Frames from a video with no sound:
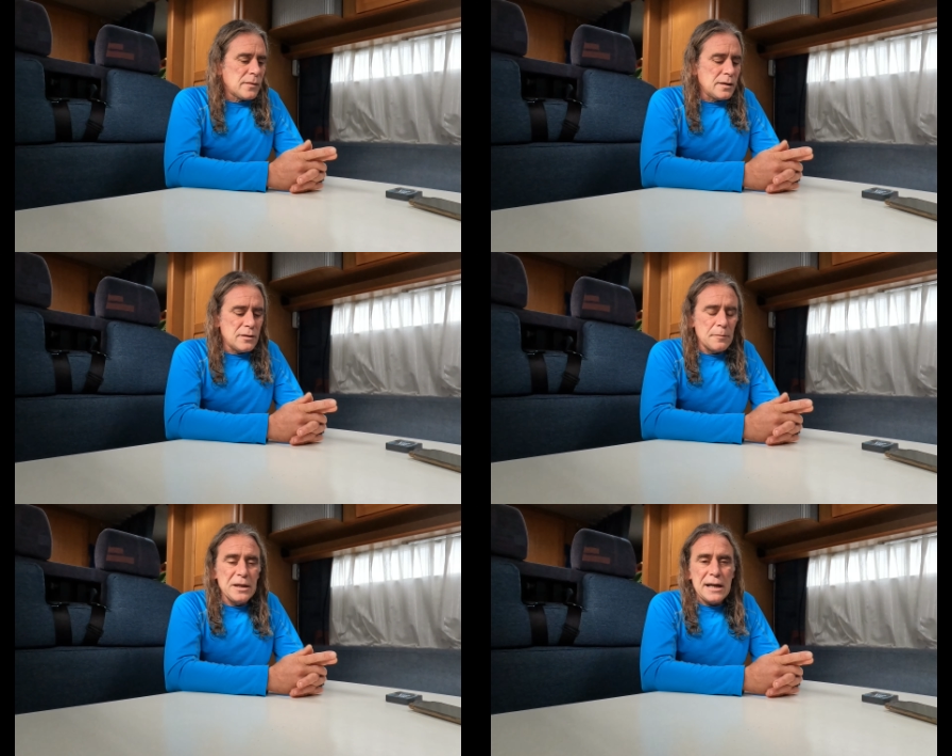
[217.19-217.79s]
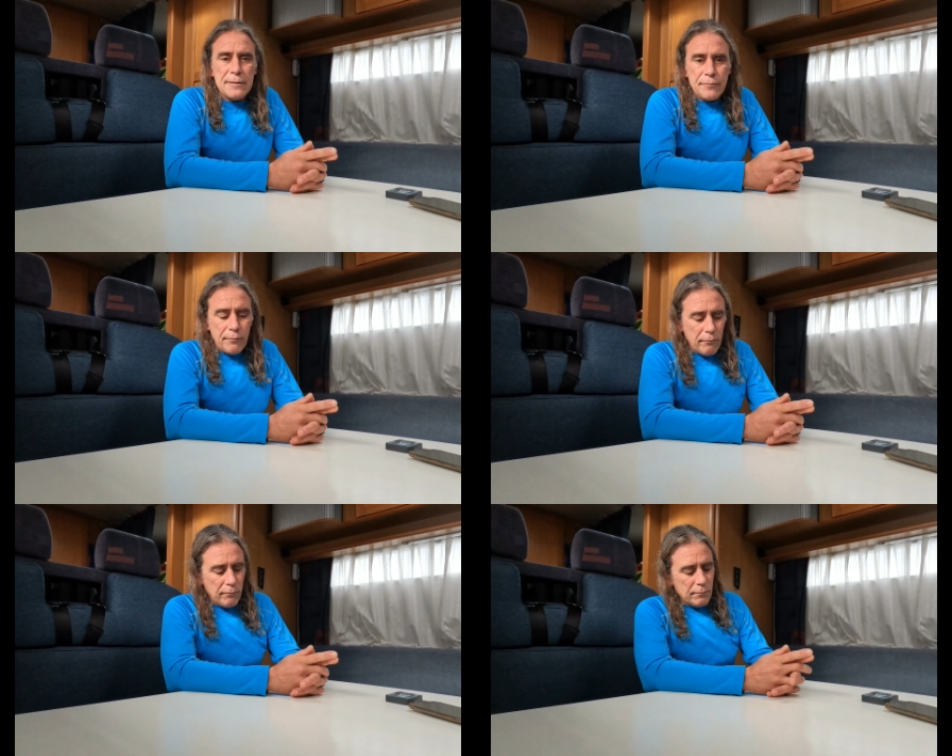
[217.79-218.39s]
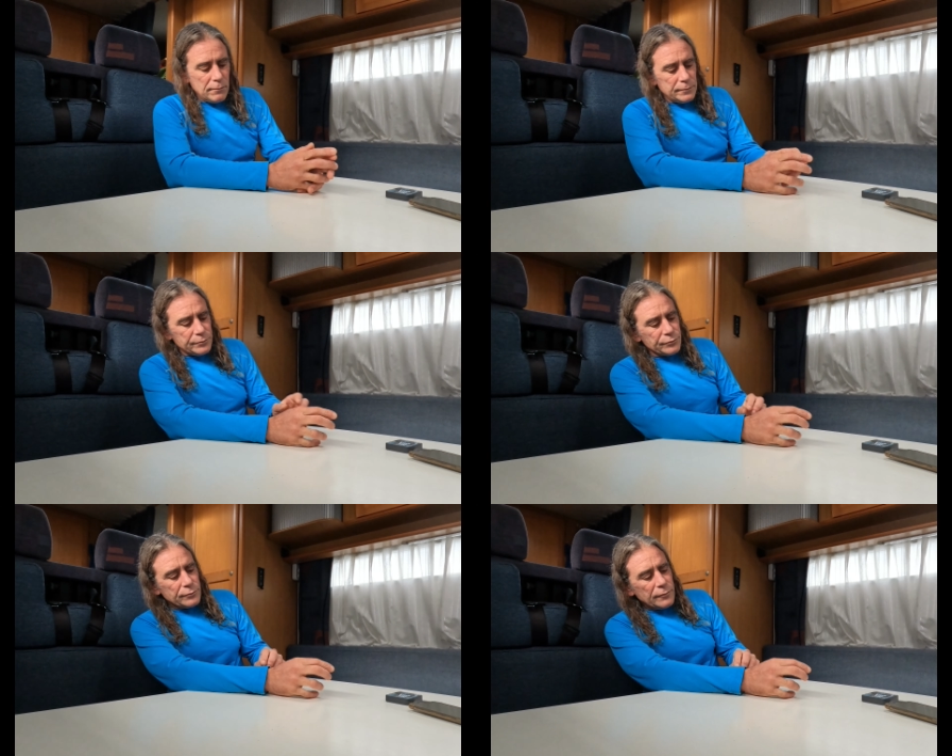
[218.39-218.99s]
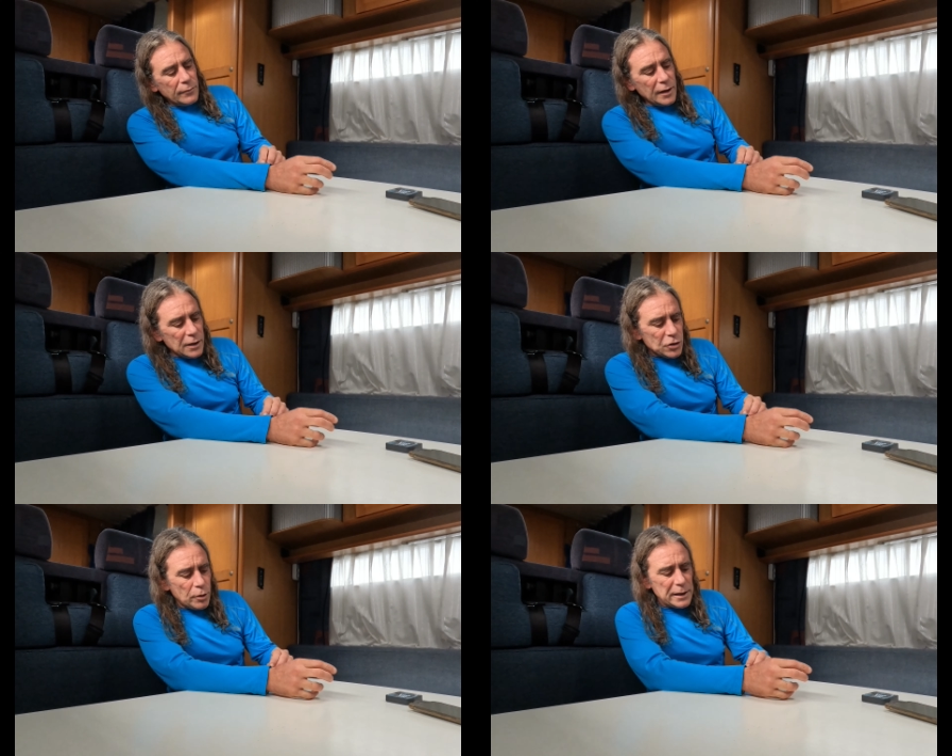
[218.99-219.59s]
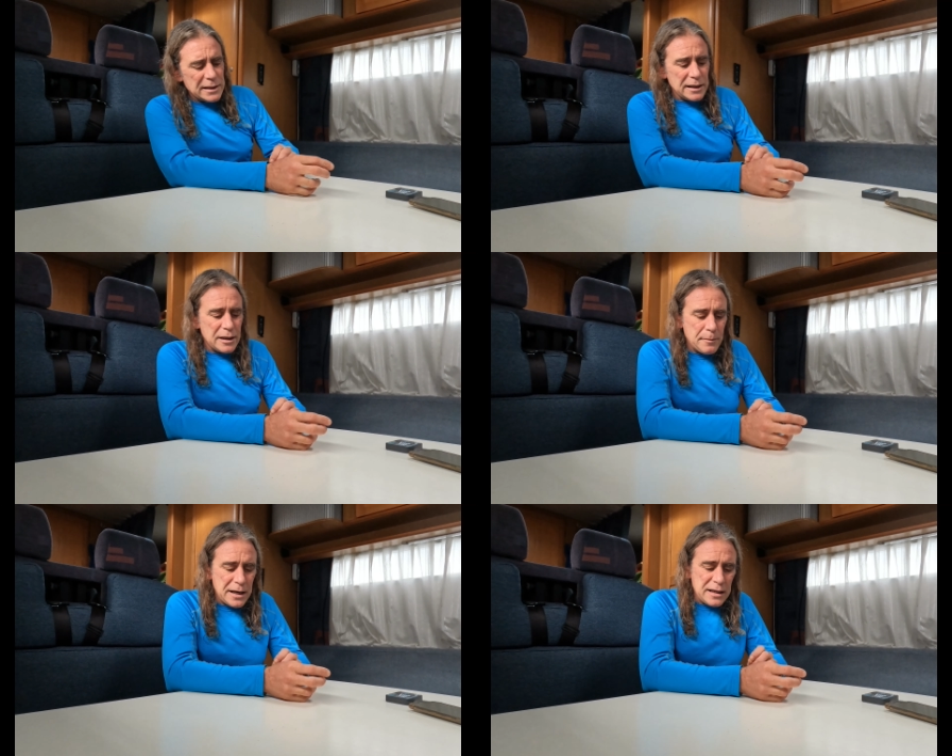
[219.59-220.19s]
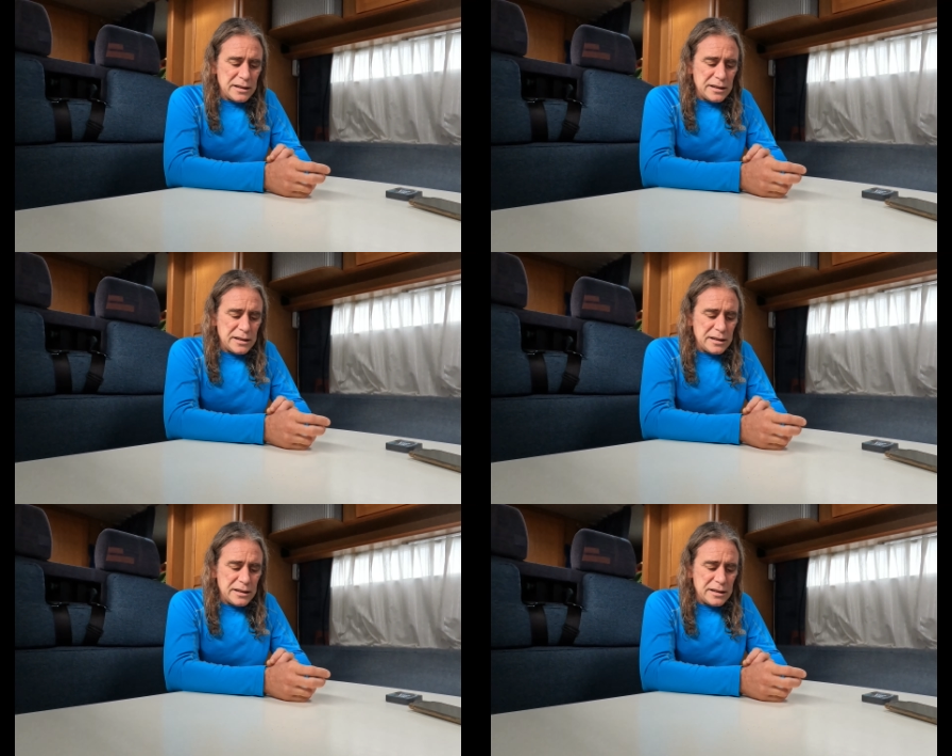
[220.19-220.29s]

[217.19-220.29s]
Dice, mira, sobre este tema